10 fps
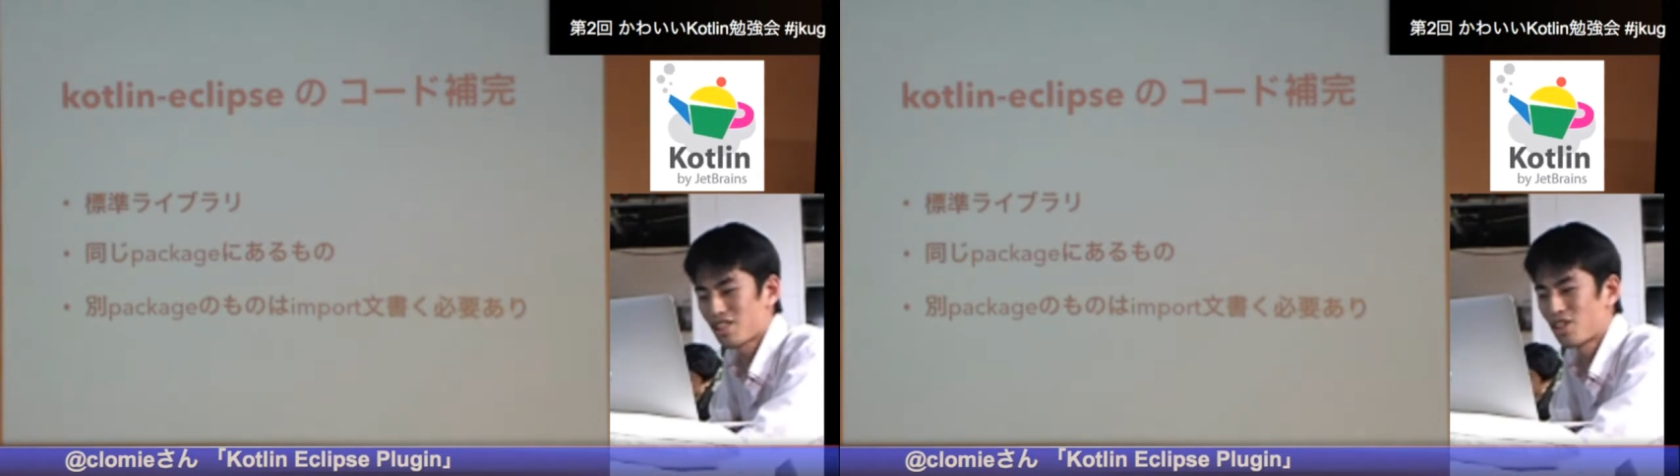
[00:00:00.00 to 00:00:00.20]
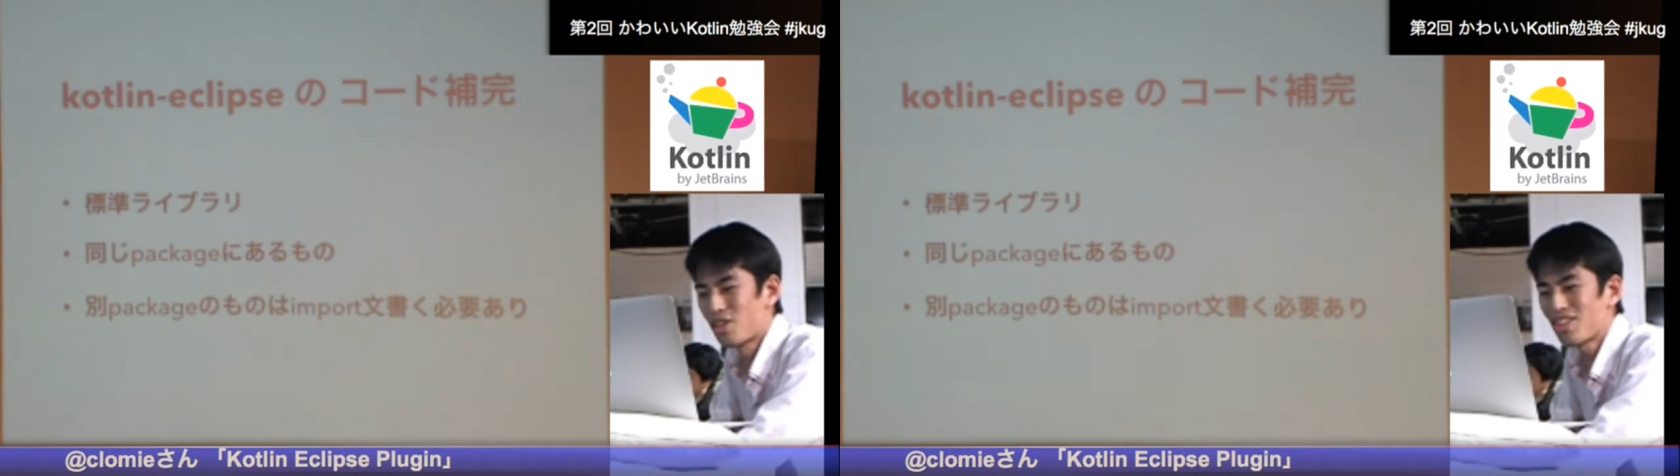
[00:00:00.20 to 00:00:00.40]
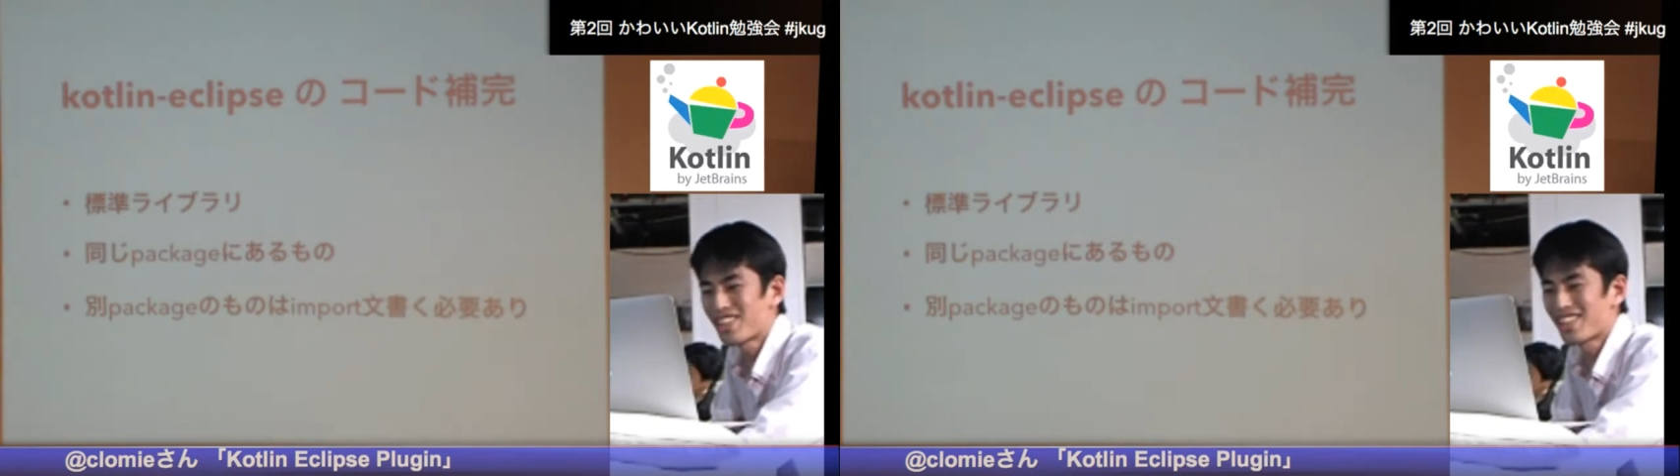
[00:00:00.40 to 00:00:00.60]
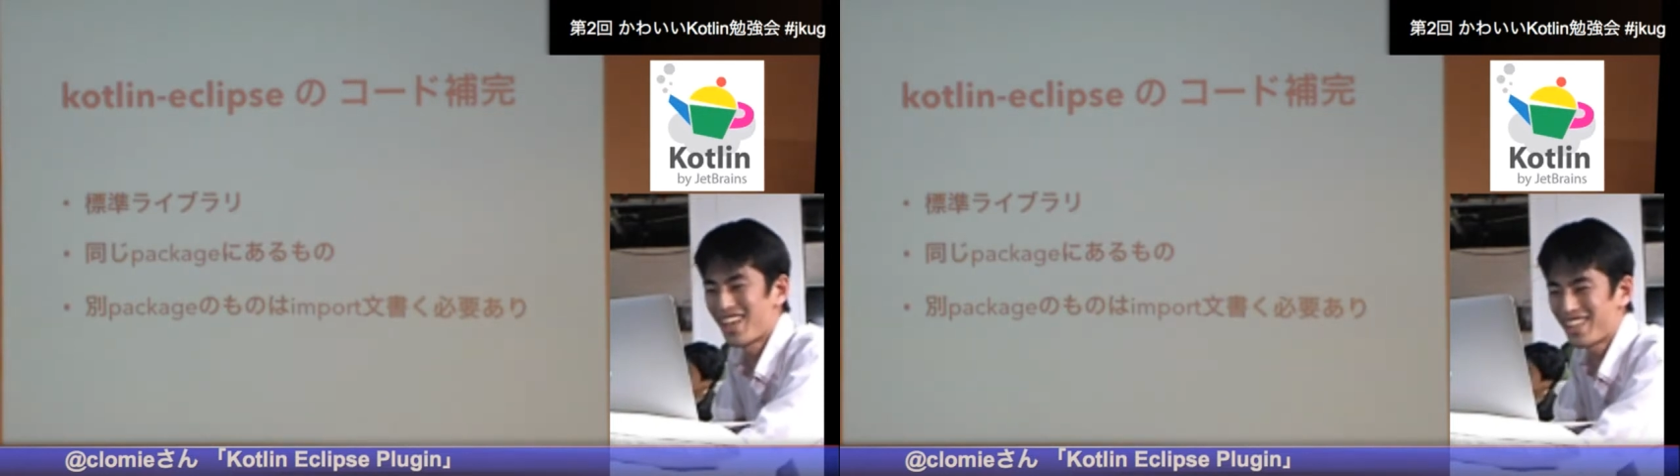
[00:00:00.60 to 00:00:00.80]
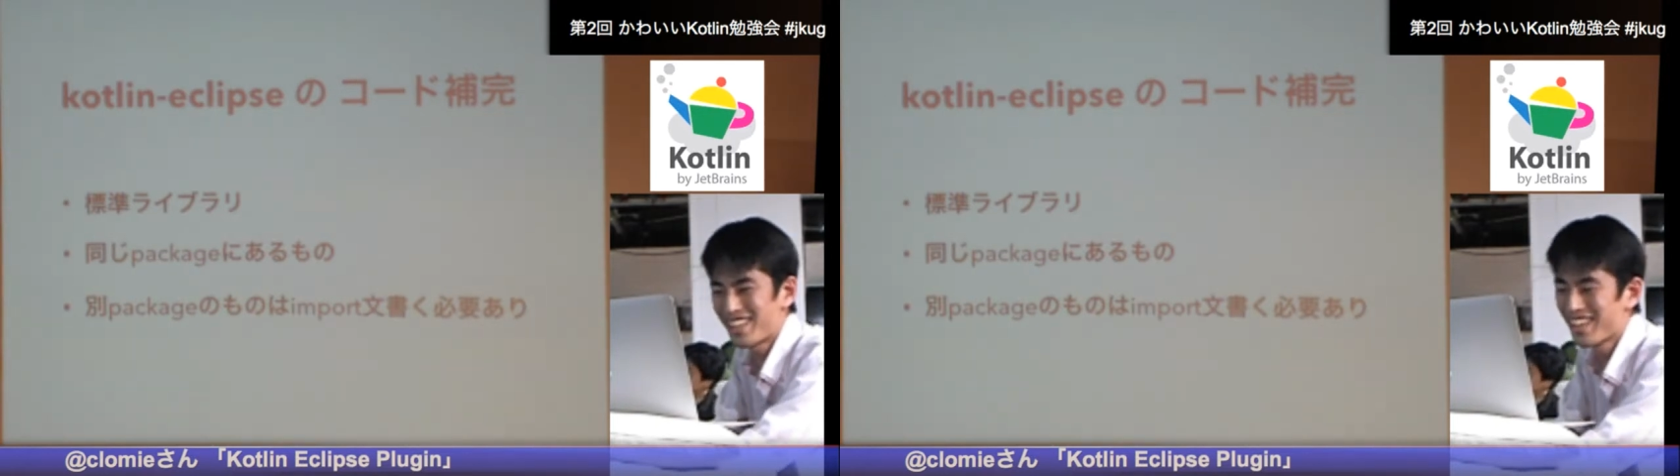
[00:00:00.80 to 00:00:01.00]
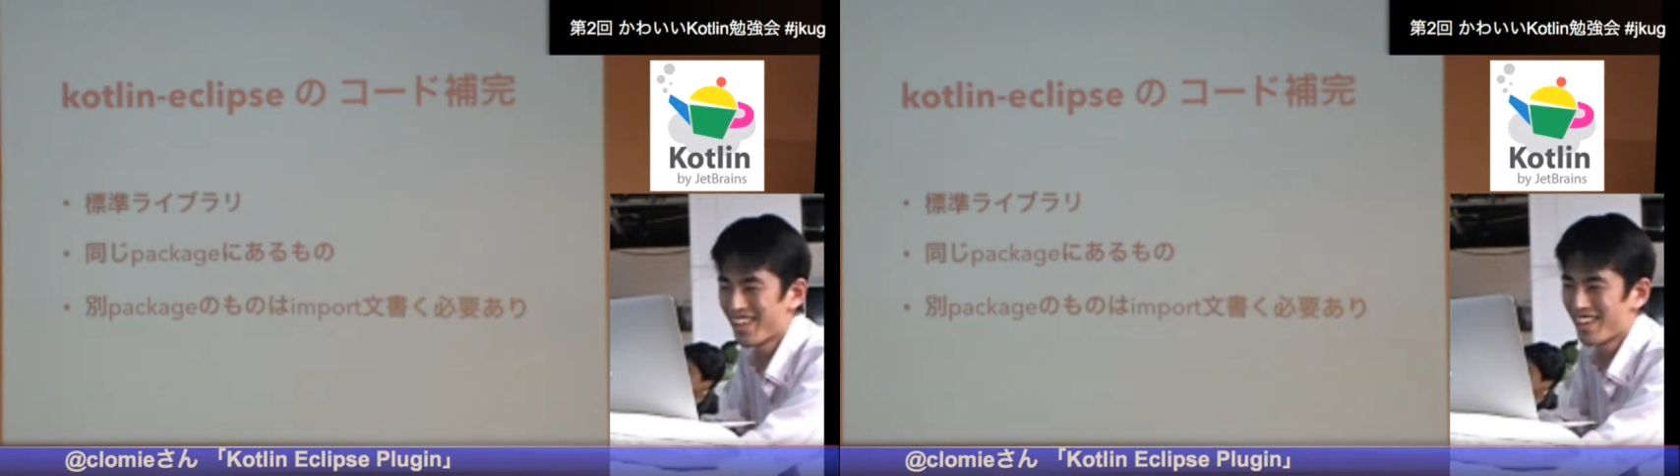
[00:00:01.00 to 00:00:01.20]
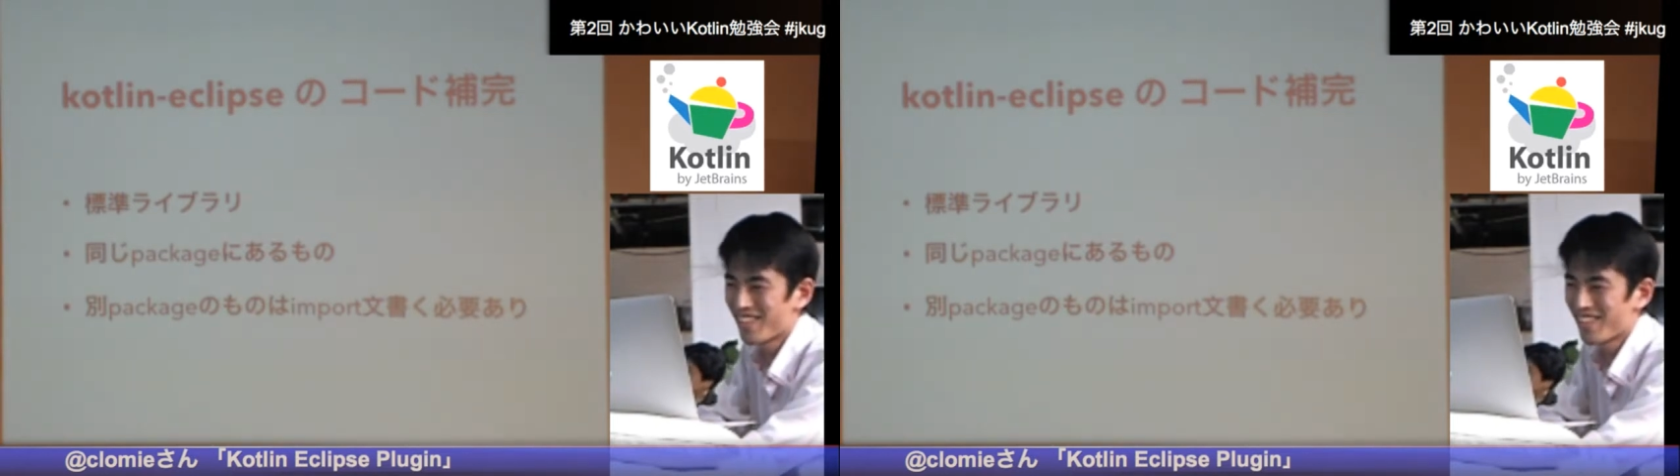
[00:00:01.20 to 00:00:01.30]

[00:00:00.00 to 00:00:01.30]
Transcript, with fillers: すごく辛い